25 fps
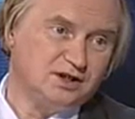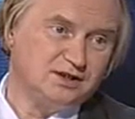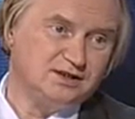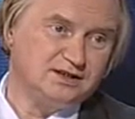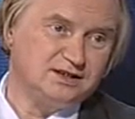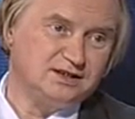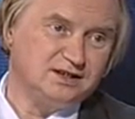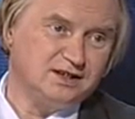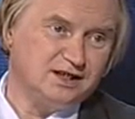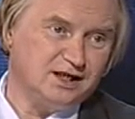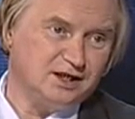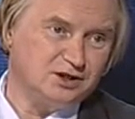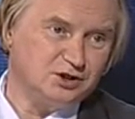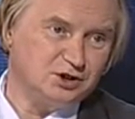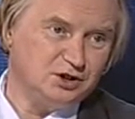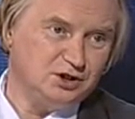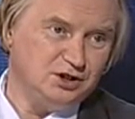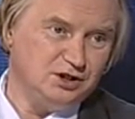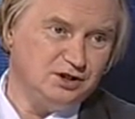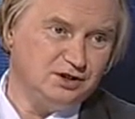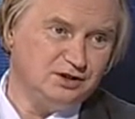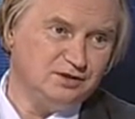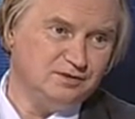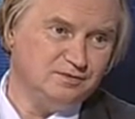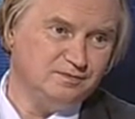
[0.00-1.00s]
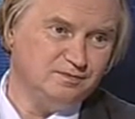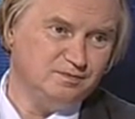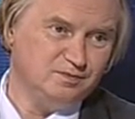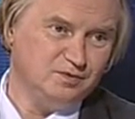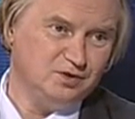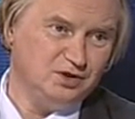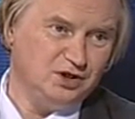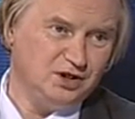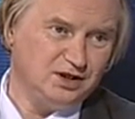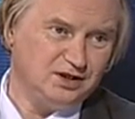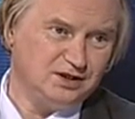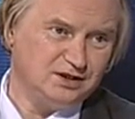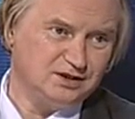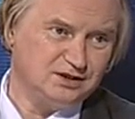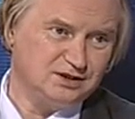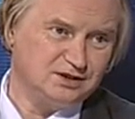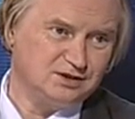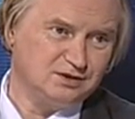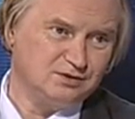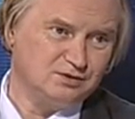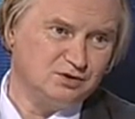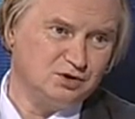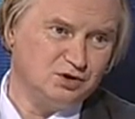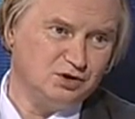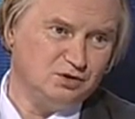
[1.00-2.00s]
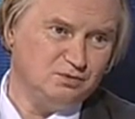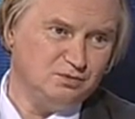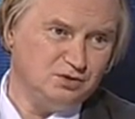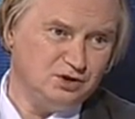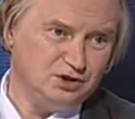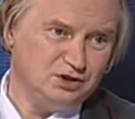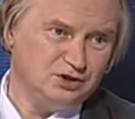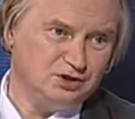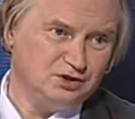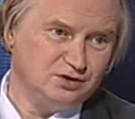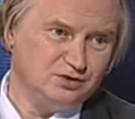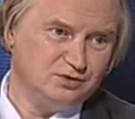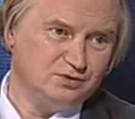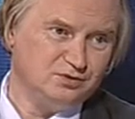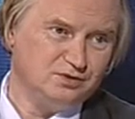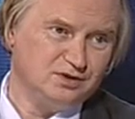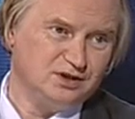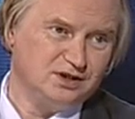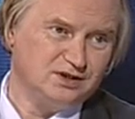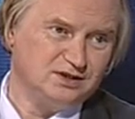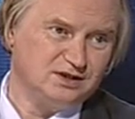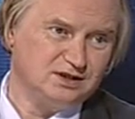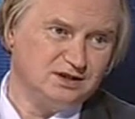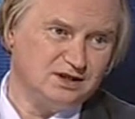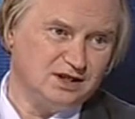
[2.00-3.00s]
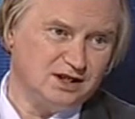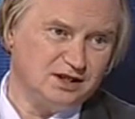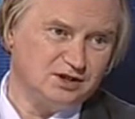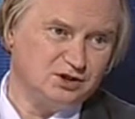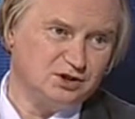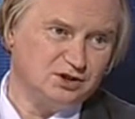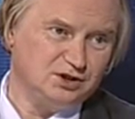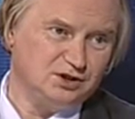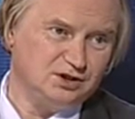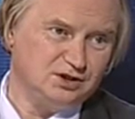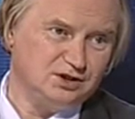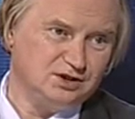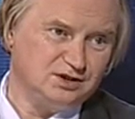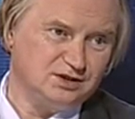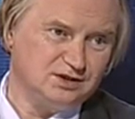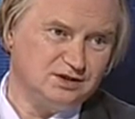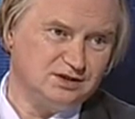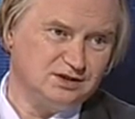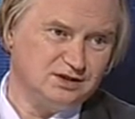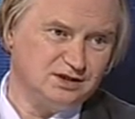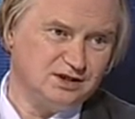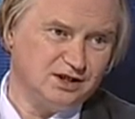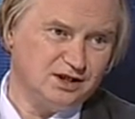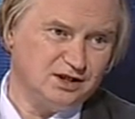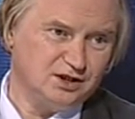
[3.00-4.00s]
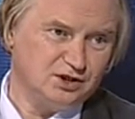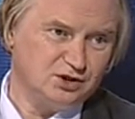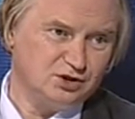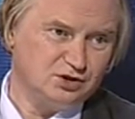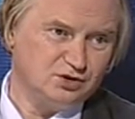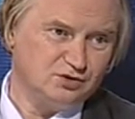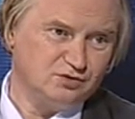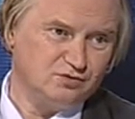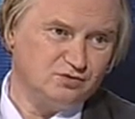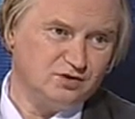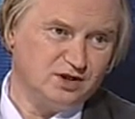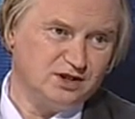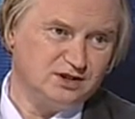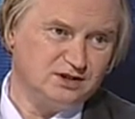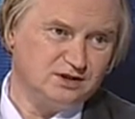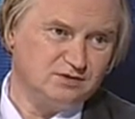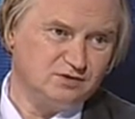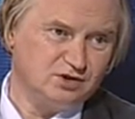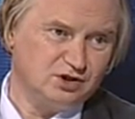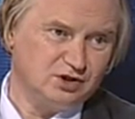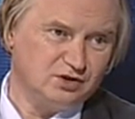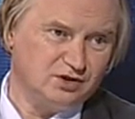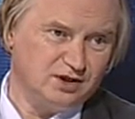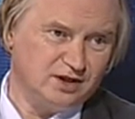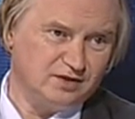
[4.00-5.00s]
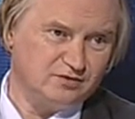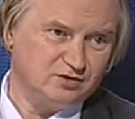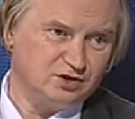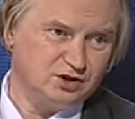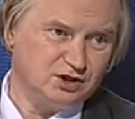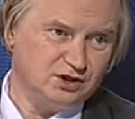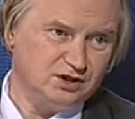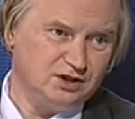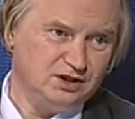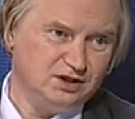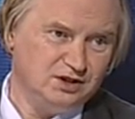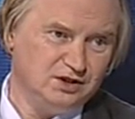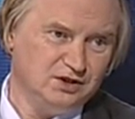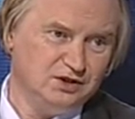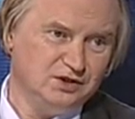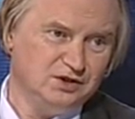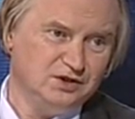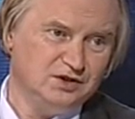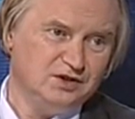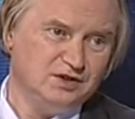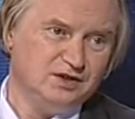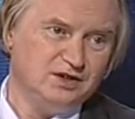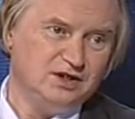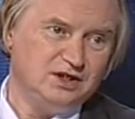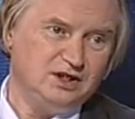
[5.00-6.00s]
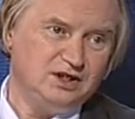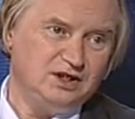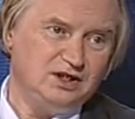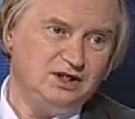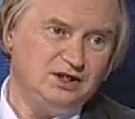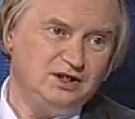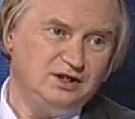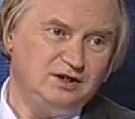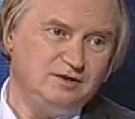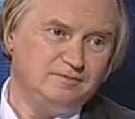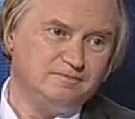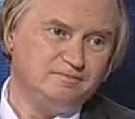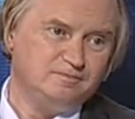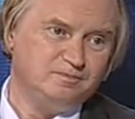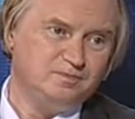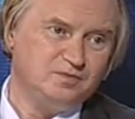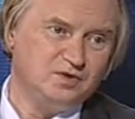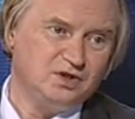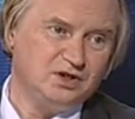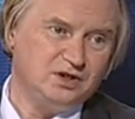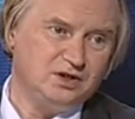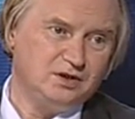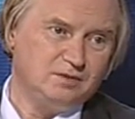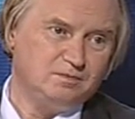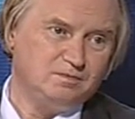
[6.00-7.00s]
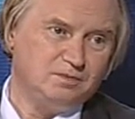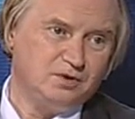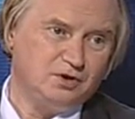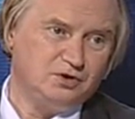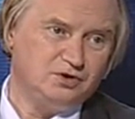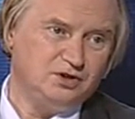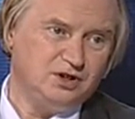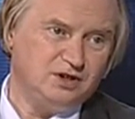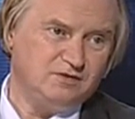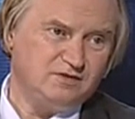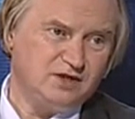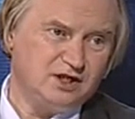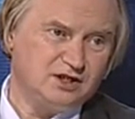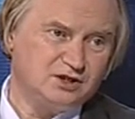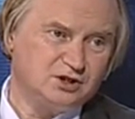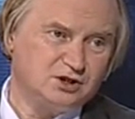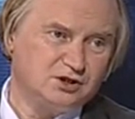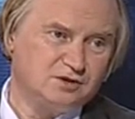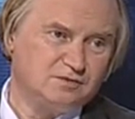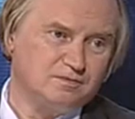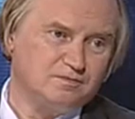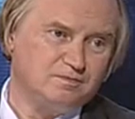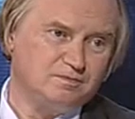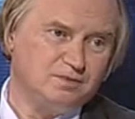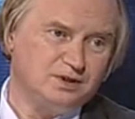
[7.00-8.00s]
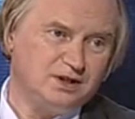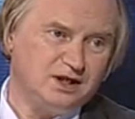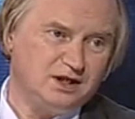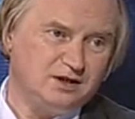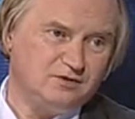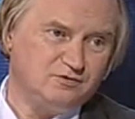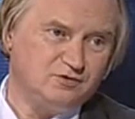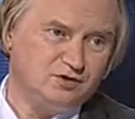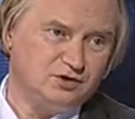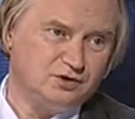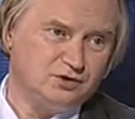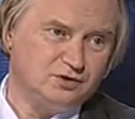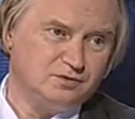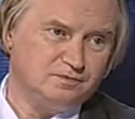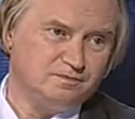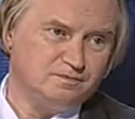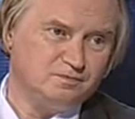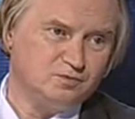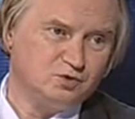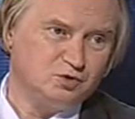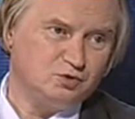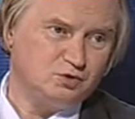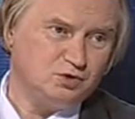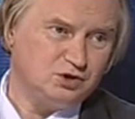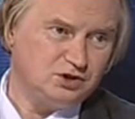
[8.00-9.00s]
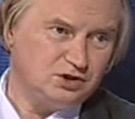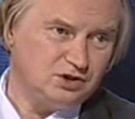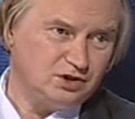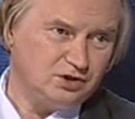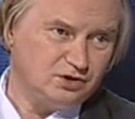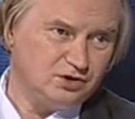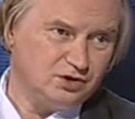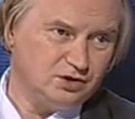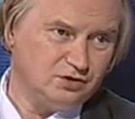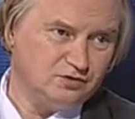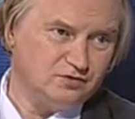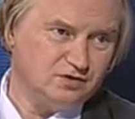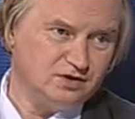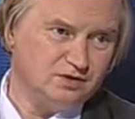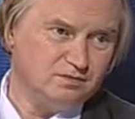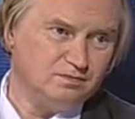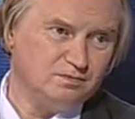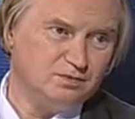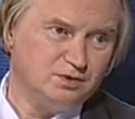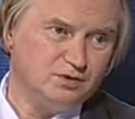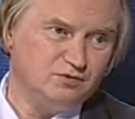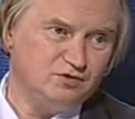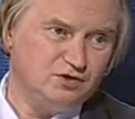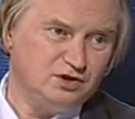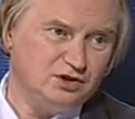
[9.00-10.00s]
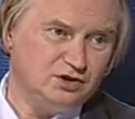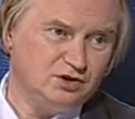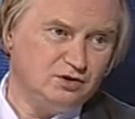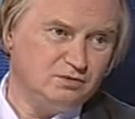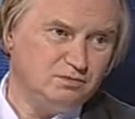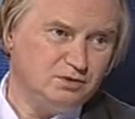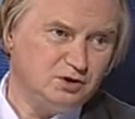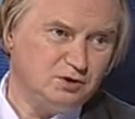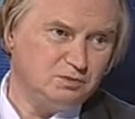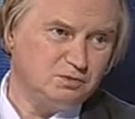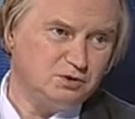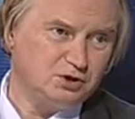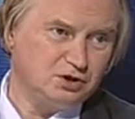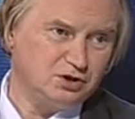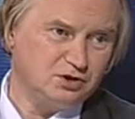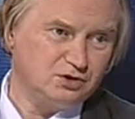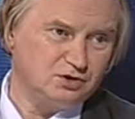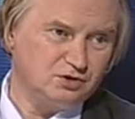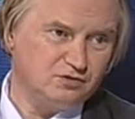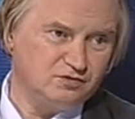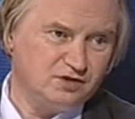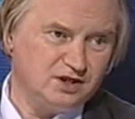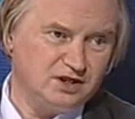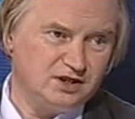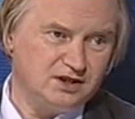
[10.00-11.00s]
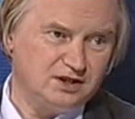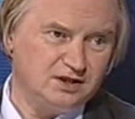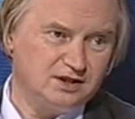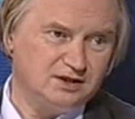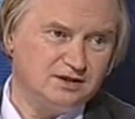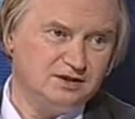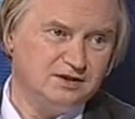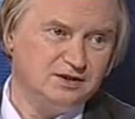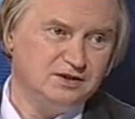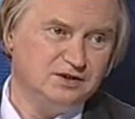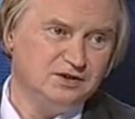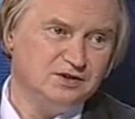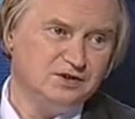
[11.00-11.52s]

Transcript: ten strażnik nie jest komisją, ten strażnik jest zależny od władzy wykonawczej. I e, ponieważ prawo ustrojowe powinno być przygotowane